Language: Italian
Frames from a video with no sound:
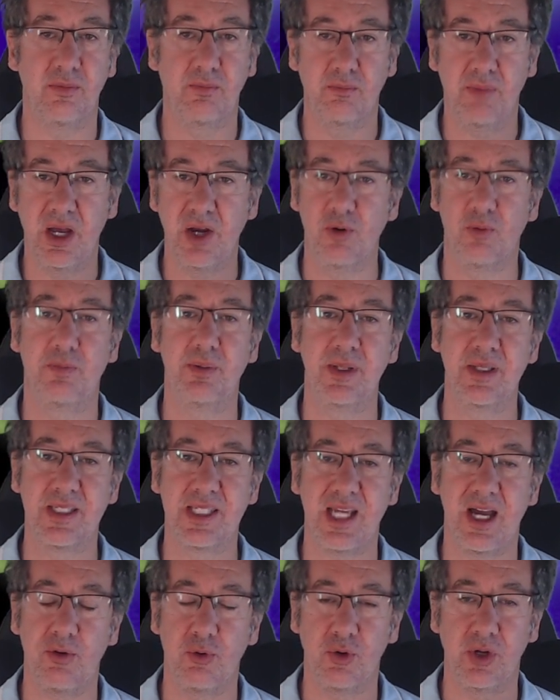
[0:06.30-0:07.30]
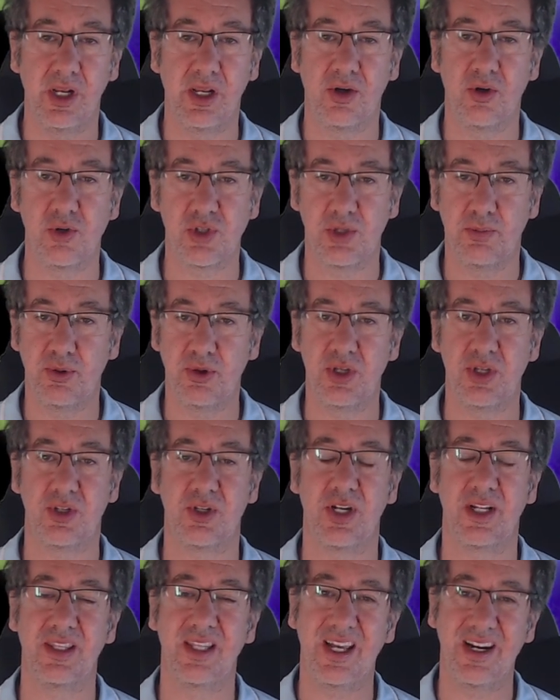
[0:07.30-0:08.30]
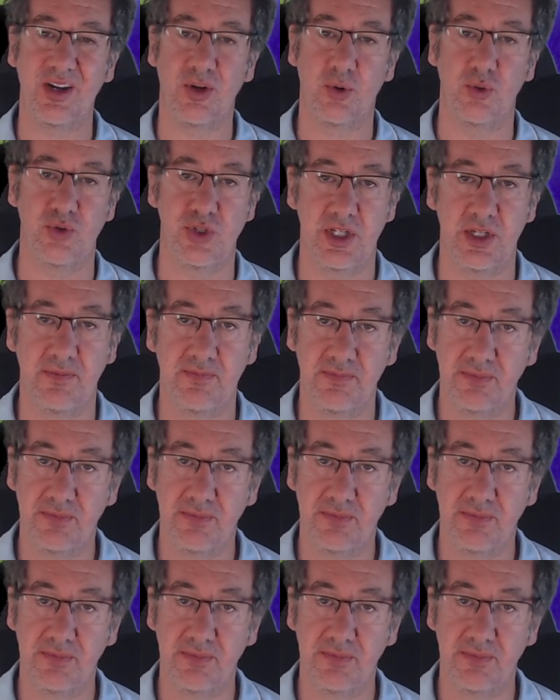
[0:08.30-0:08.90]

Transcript: ma non pensavo che le cose potessero andare così.